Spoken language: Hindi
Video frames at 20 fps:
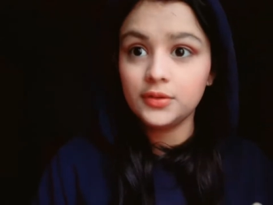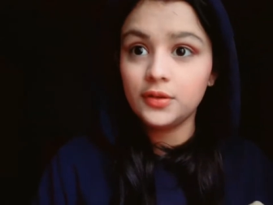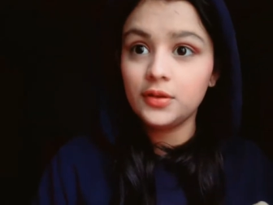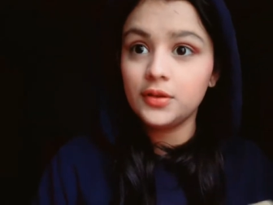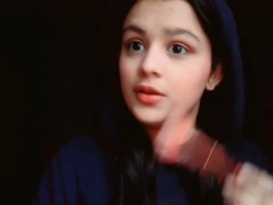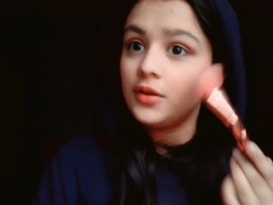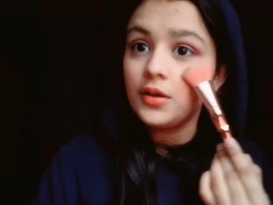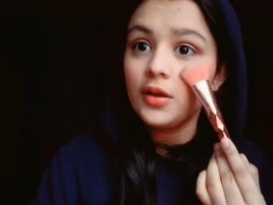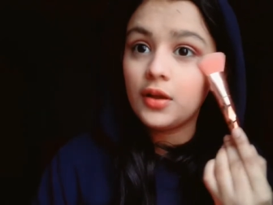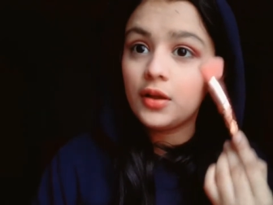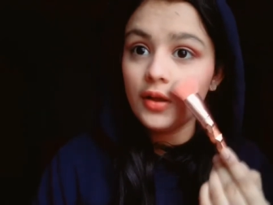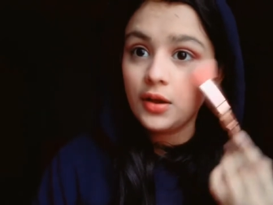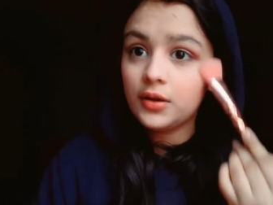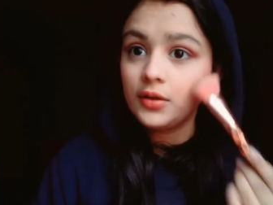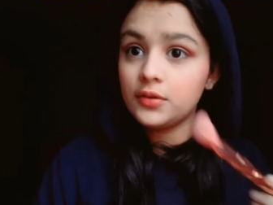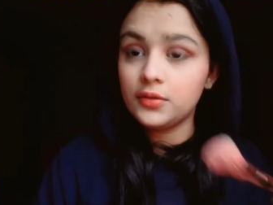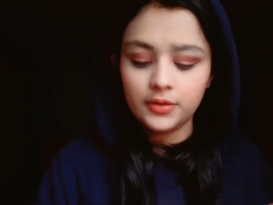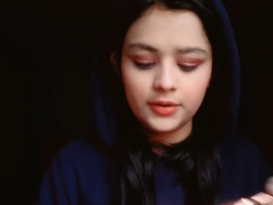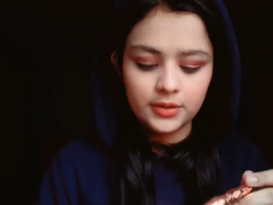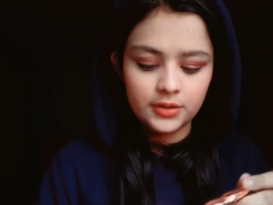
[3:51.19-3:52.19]
उनके
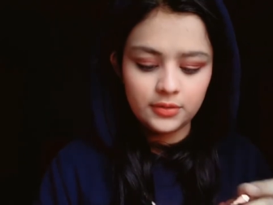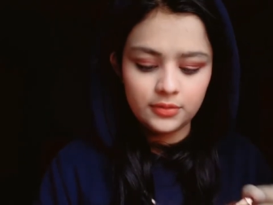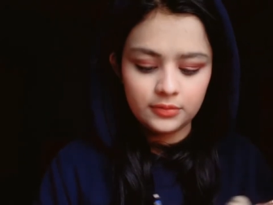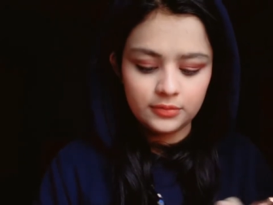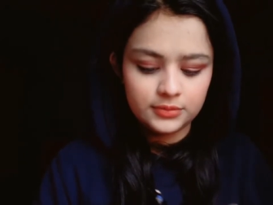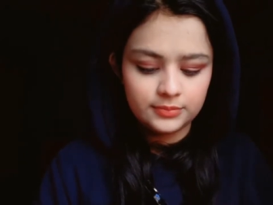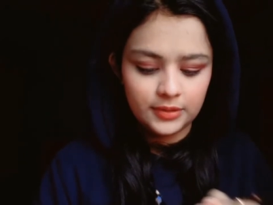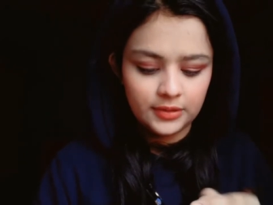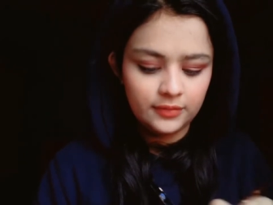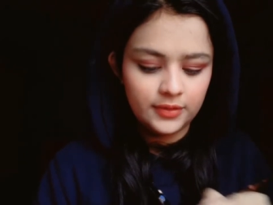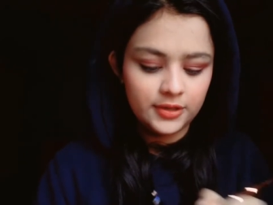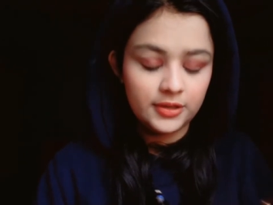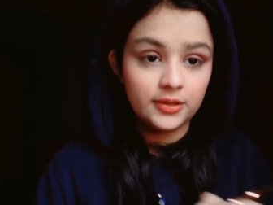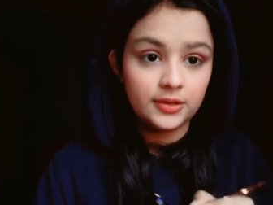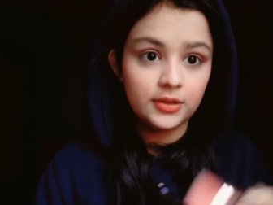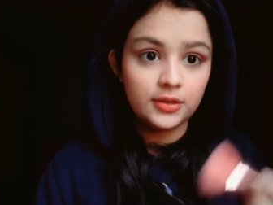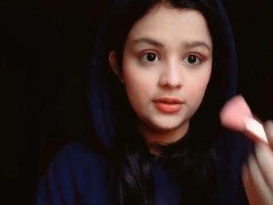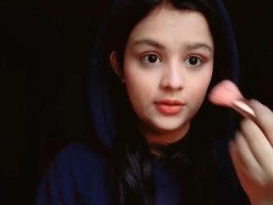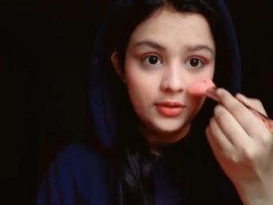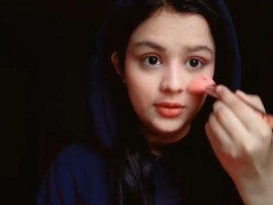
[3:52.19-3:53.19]
जैसे ही करती हूँ मतलब
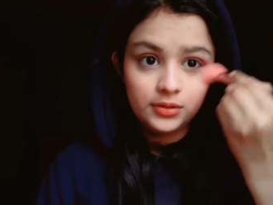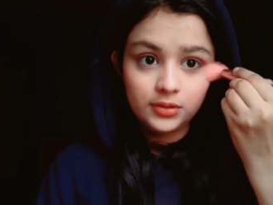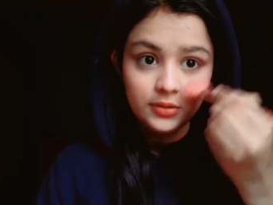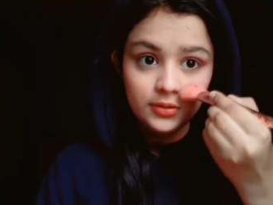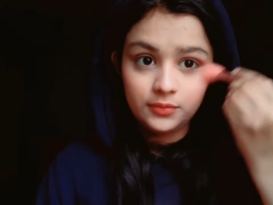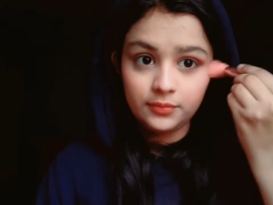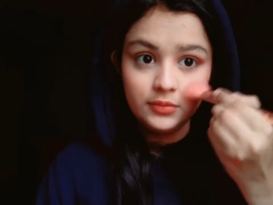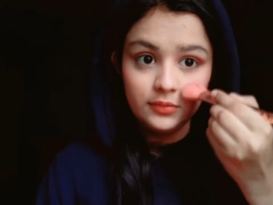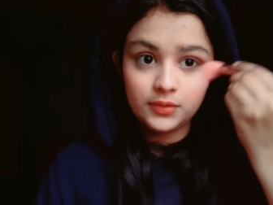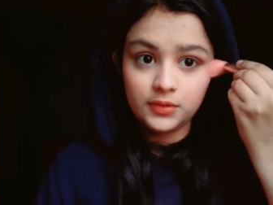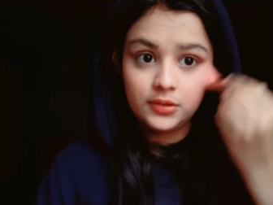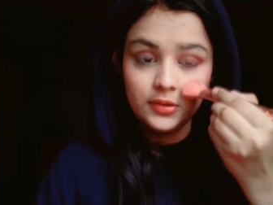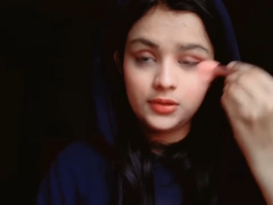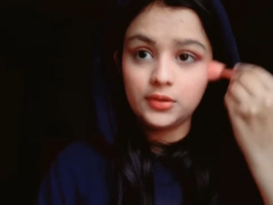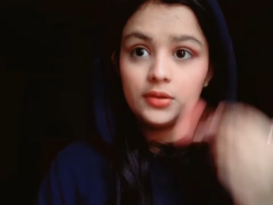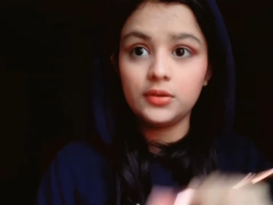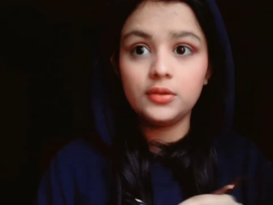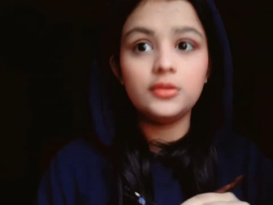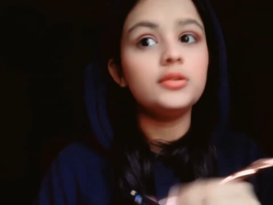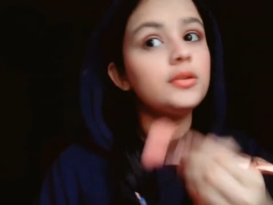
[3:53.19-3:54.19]
जैसे उनको चाहिए होता
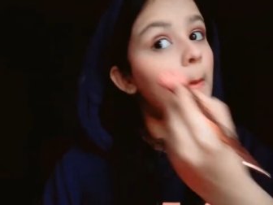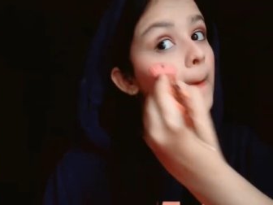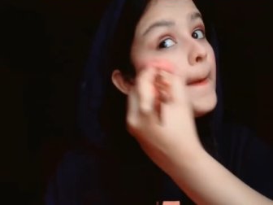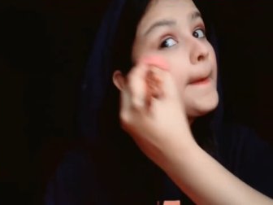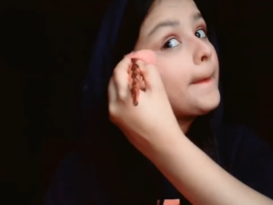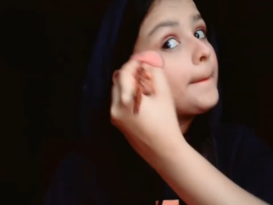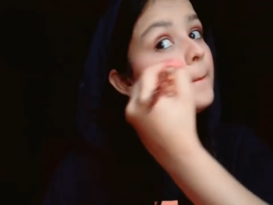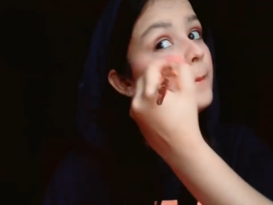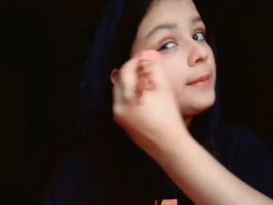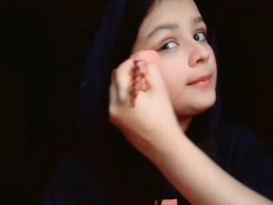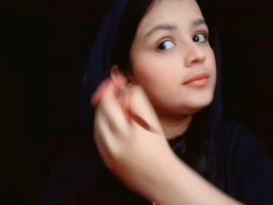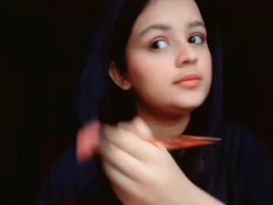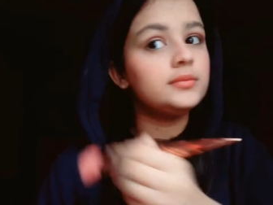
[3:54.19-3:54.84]
है सो